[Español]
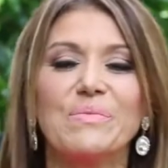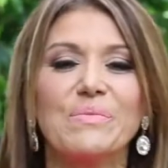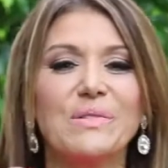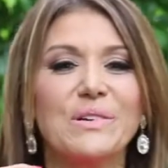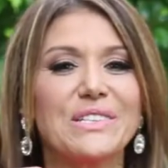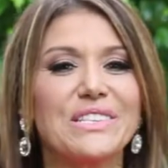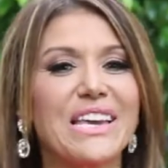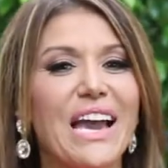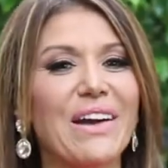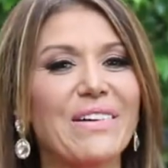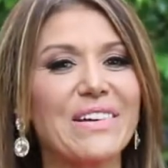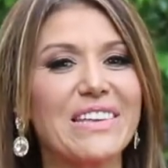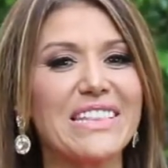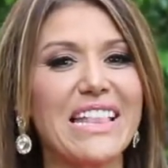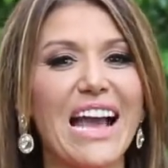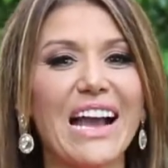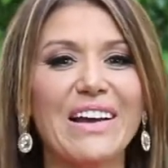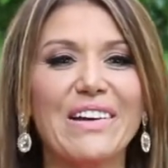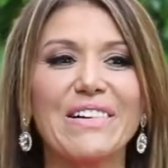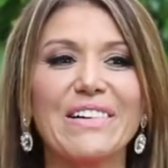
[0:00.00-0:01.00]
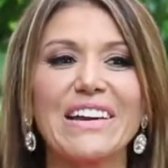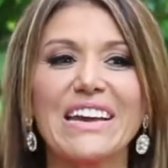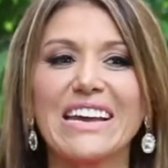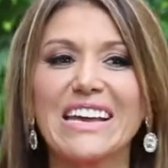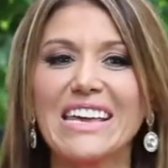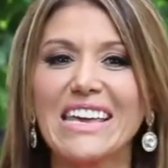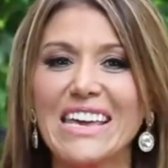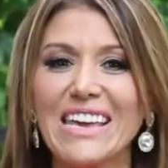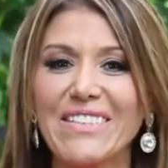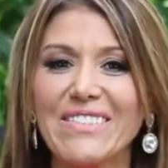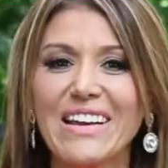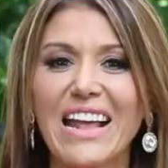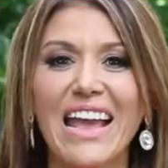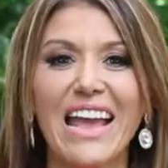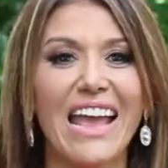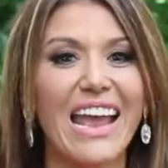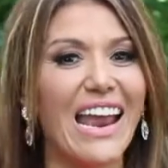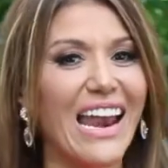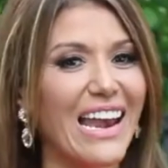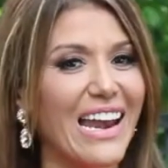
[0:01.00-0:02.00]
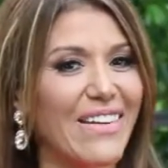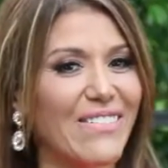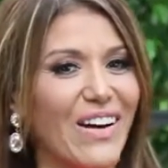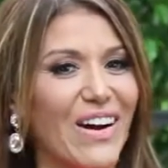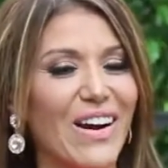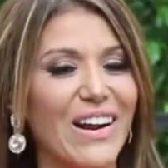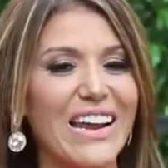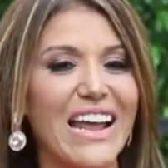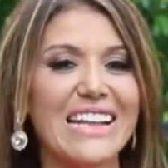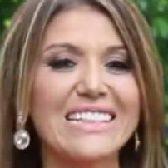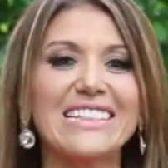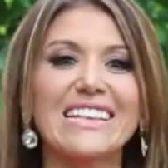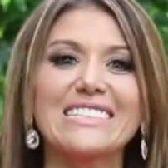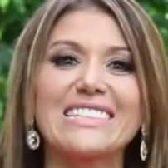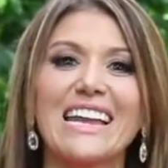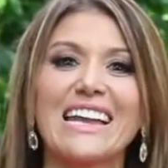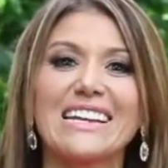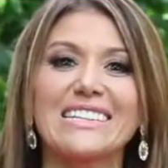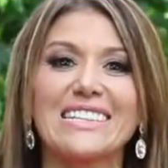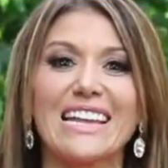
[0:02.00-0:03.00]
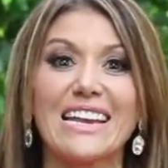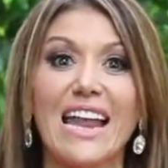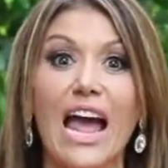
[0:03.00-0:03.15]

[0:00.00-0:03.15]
mucha agüita con jengibre y limón antes de irse